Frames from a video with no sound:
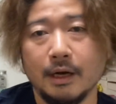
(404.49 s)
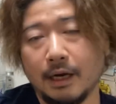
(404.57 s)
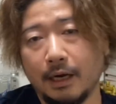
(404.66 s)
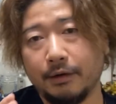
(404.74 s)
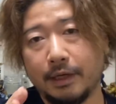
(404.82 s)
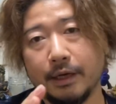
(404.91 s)

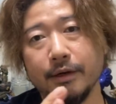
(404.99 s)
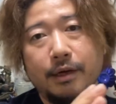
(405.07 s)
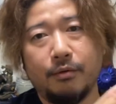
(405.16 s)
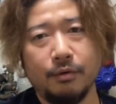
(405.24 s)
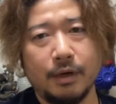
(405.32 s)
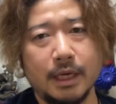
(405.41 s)
あの、逆に
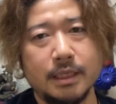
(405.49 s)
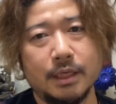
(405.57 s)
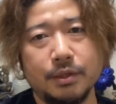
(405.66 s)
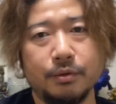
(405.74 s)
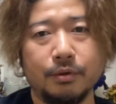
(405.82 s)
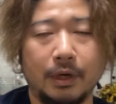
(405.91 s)
この会社は
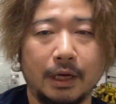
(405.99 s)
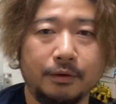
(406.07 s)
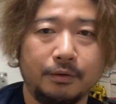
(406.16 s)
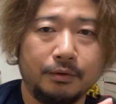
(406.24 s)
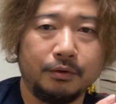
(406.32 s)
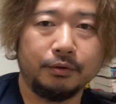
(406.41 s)
ちょっとあ
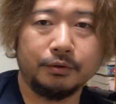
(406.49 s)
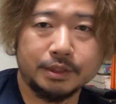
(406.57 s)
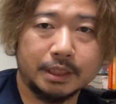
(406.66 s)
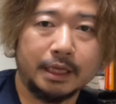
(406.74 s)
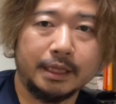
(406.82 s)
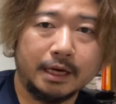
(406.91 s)
の、労働
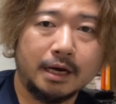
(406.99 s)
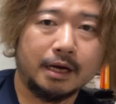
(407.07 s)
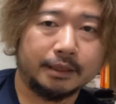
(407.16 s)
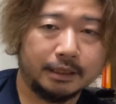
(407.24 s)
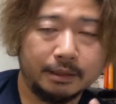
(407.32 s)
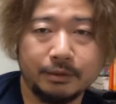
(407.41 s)
時間長
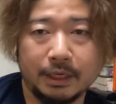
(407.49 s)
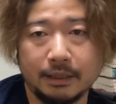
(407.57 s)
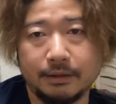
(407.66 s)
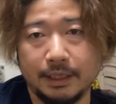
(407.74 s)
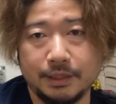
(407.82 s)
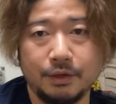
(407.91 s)
かったり、
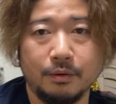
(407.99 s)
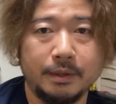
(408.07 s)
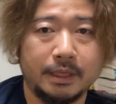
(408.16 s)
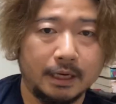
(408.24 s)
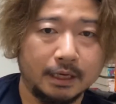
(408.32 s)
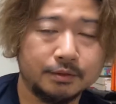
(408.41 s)
ブラックですよみ
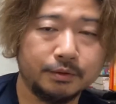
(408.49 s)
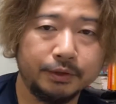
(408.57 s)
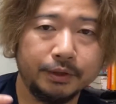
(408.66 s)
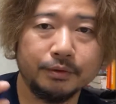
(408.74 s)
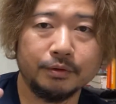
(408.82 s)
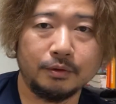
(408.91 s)
たいな、そう
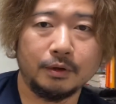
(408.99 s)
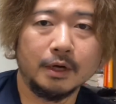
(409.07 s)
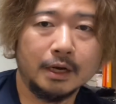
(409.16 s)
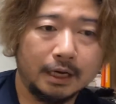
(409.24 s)
いうのを、